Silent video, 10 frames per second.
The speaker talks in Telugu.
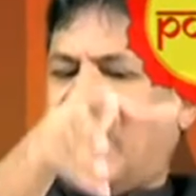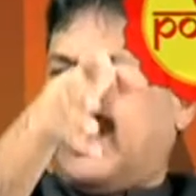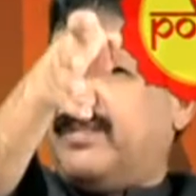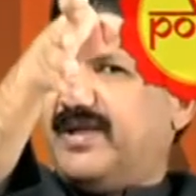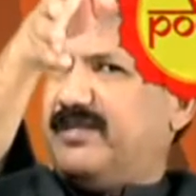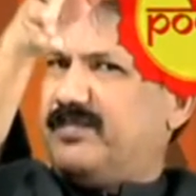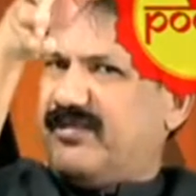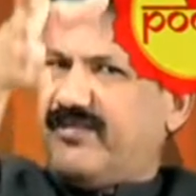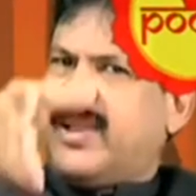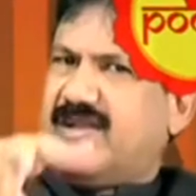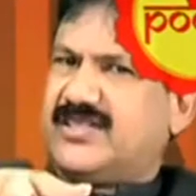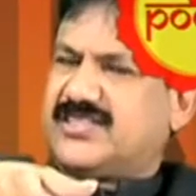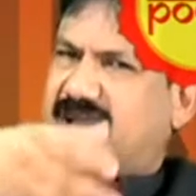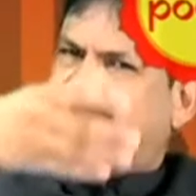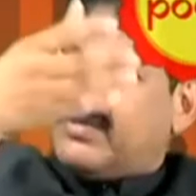అక్కడ పెట్టి ప్రొఫైల్లో
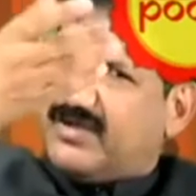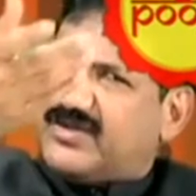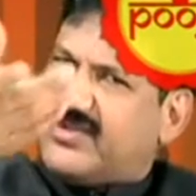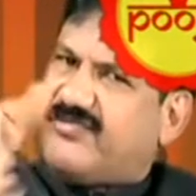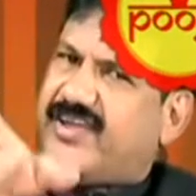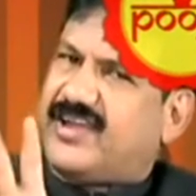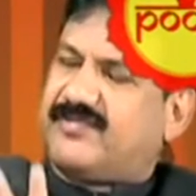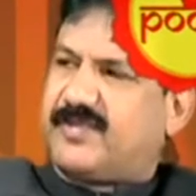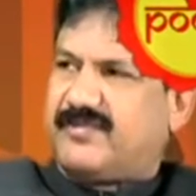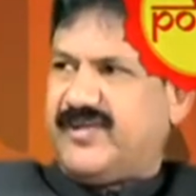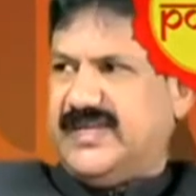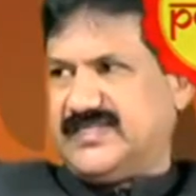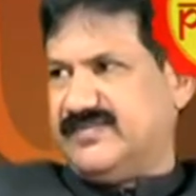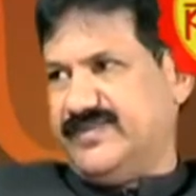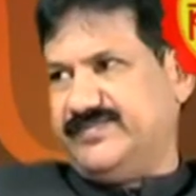చాలా మట్టుకు ఫేక్
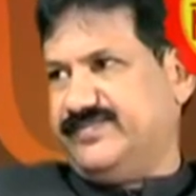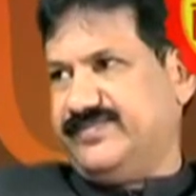ప్రొఫైల్స్ అవి